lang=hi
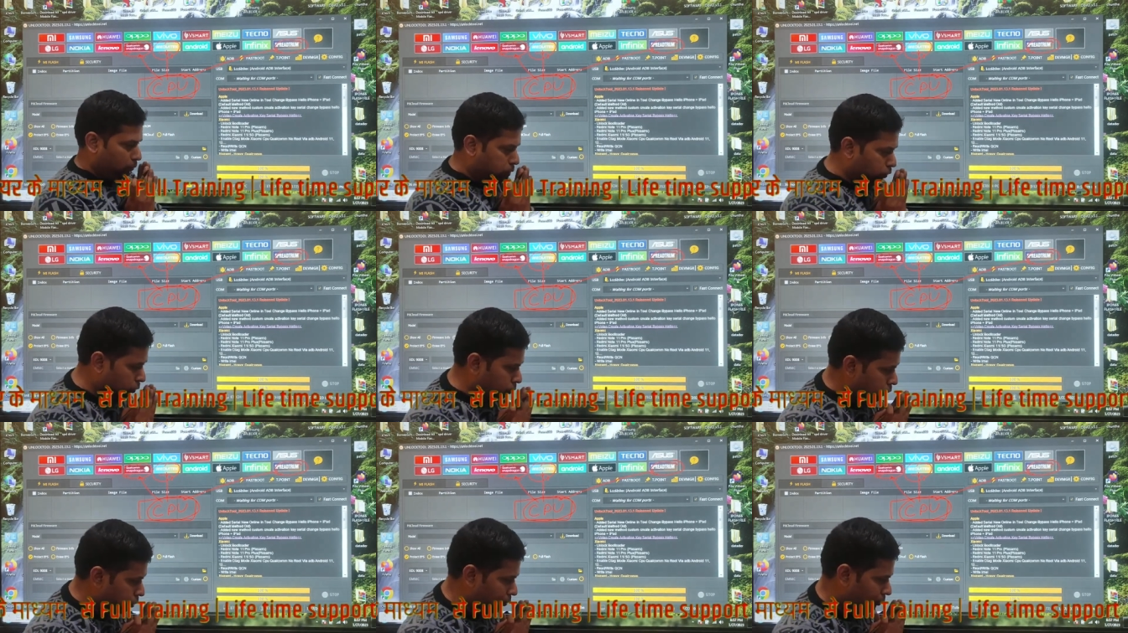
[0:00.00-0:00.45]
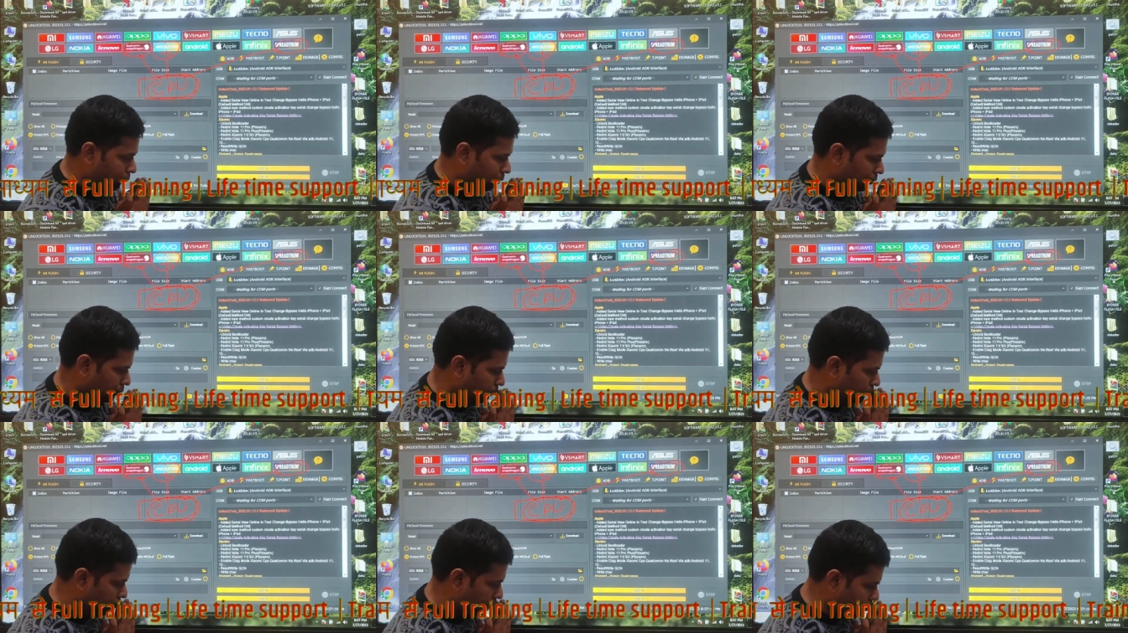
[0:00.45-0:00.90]

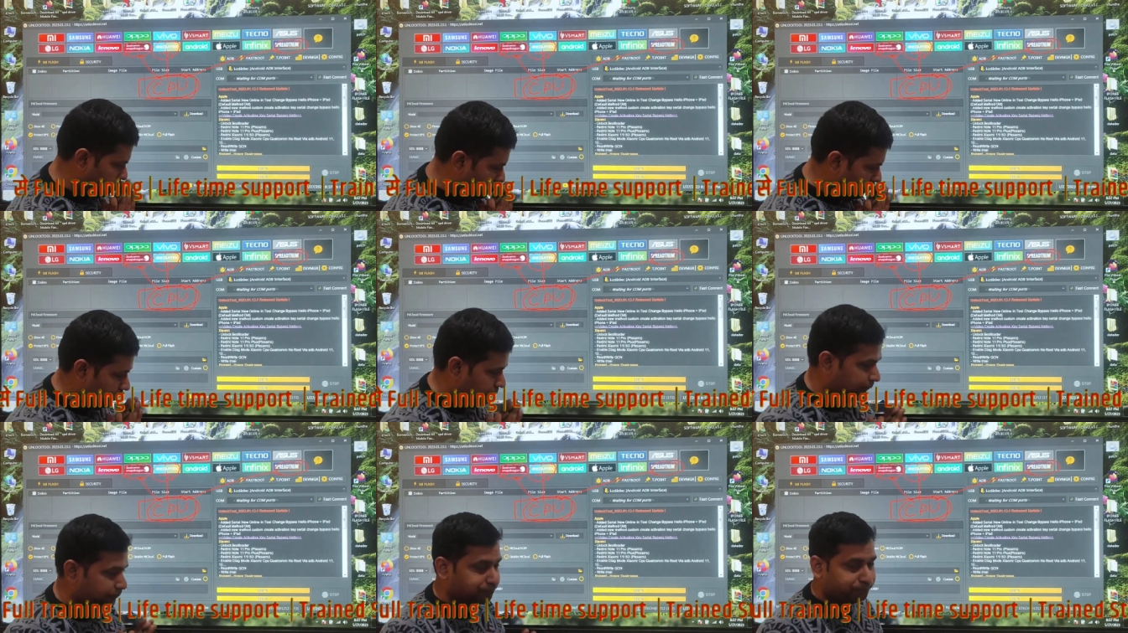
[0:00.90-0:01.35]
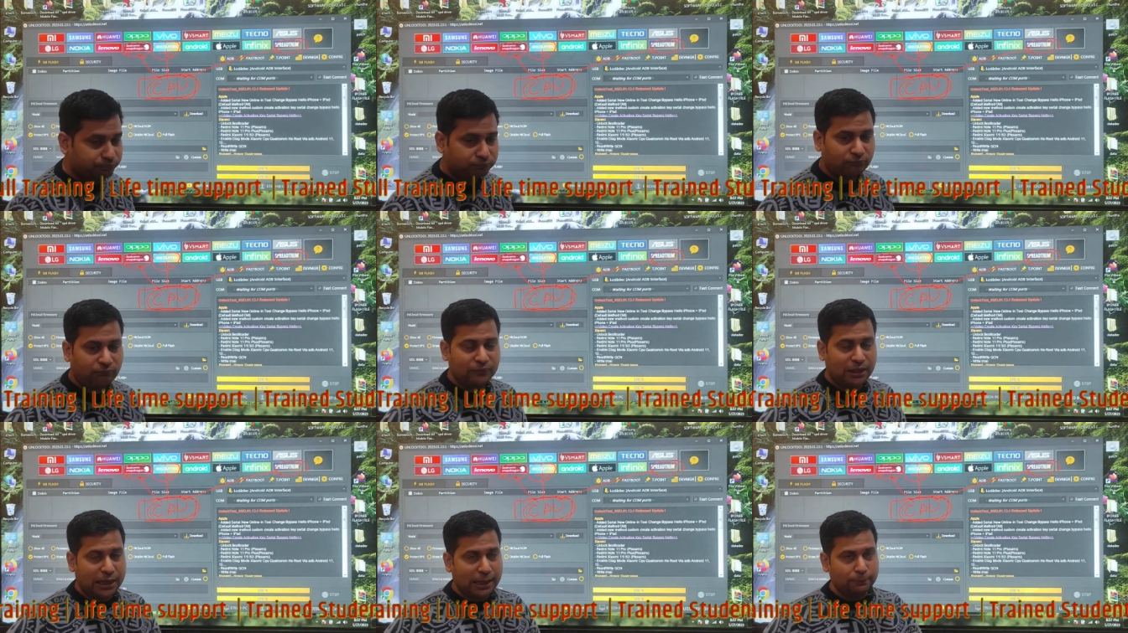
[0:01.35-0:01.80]

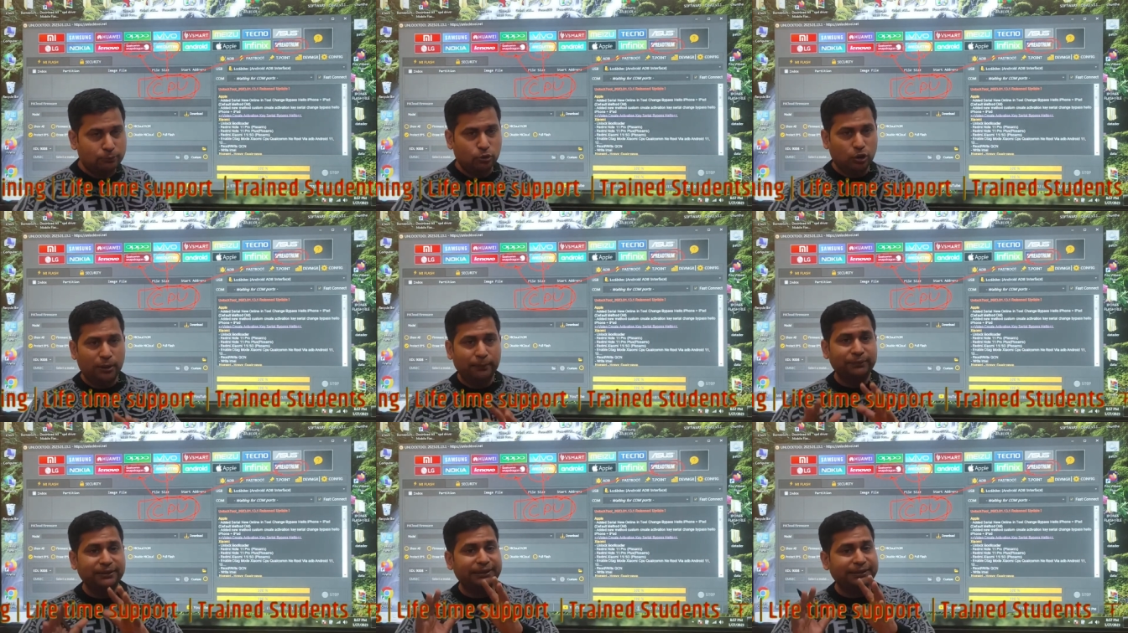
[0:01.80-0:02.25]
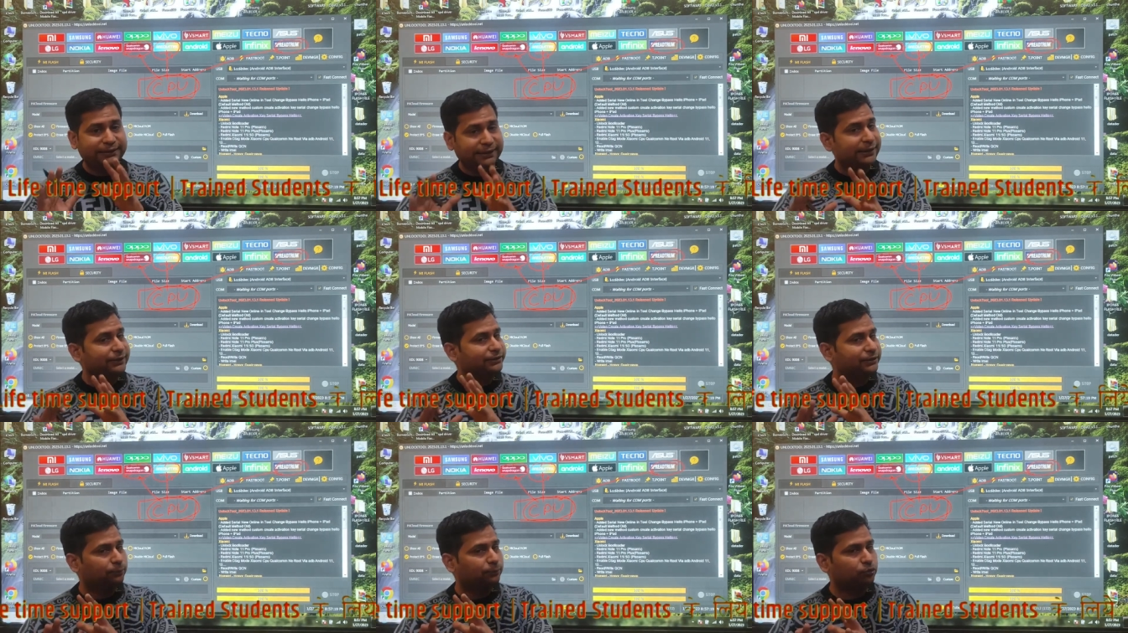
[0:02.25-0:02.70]
आपको हम
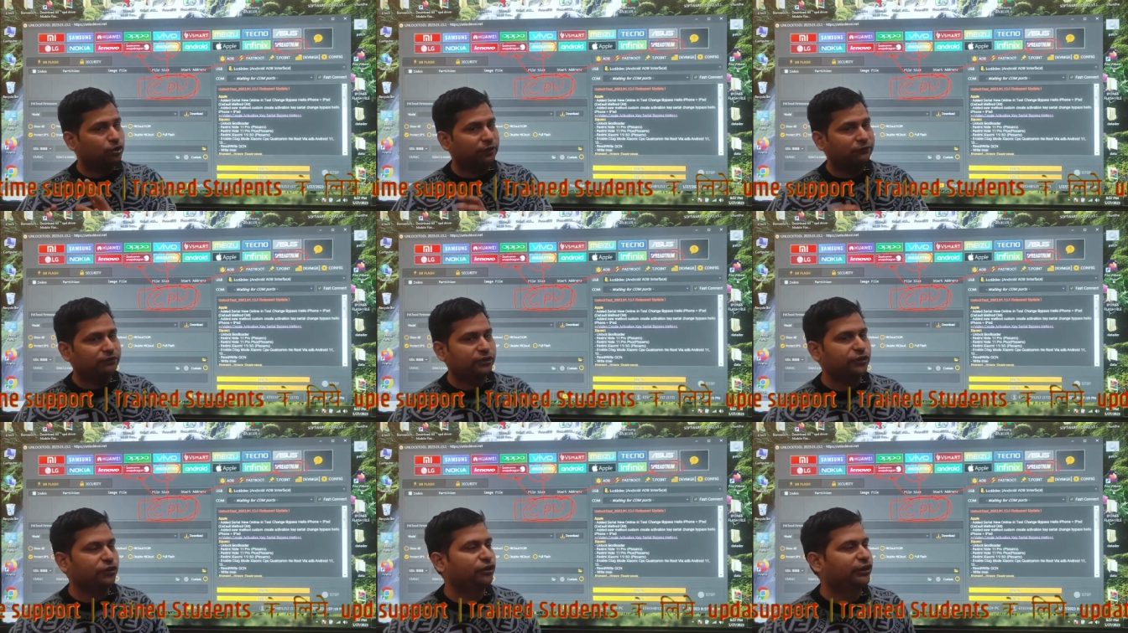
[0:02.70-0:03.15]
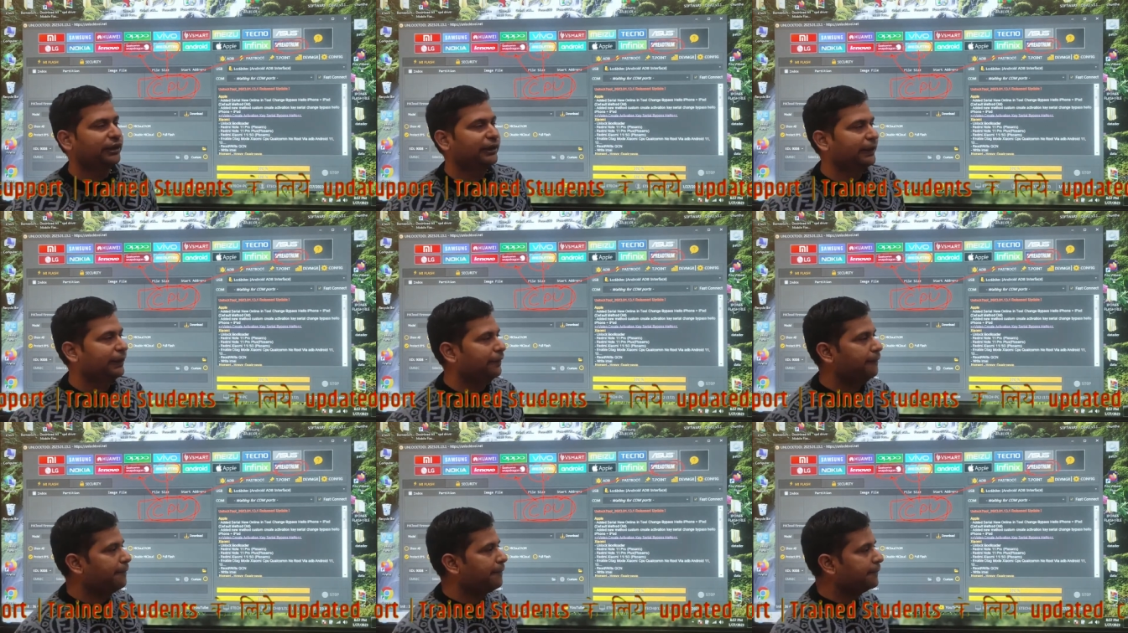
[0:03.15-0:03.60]
डिटेल से पूरा वीडियो
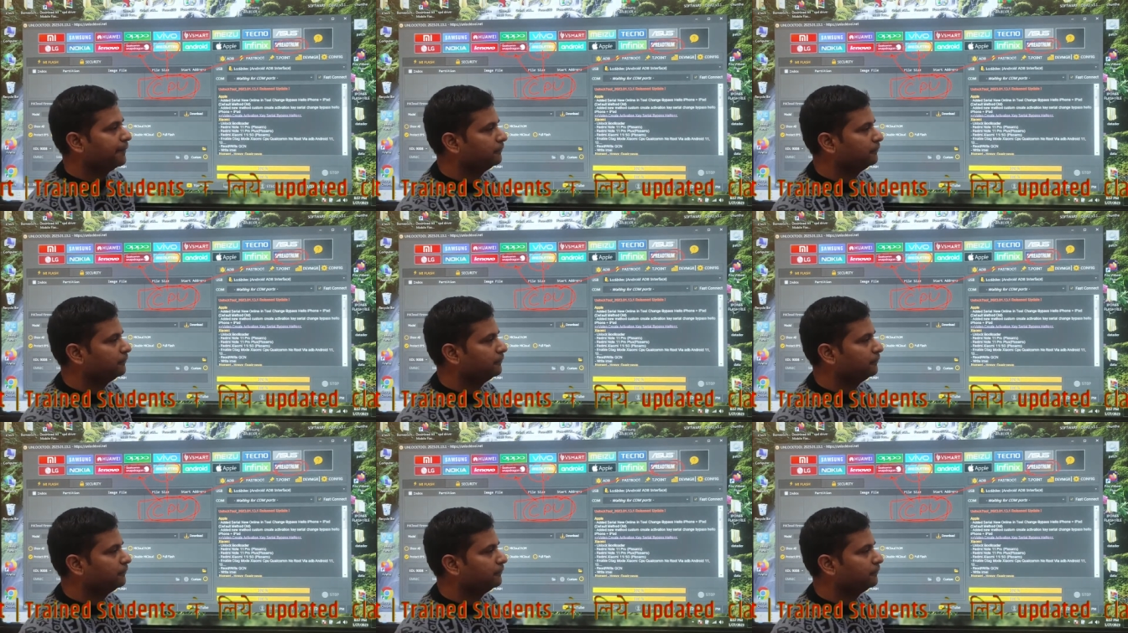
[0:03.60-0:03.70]
देंगे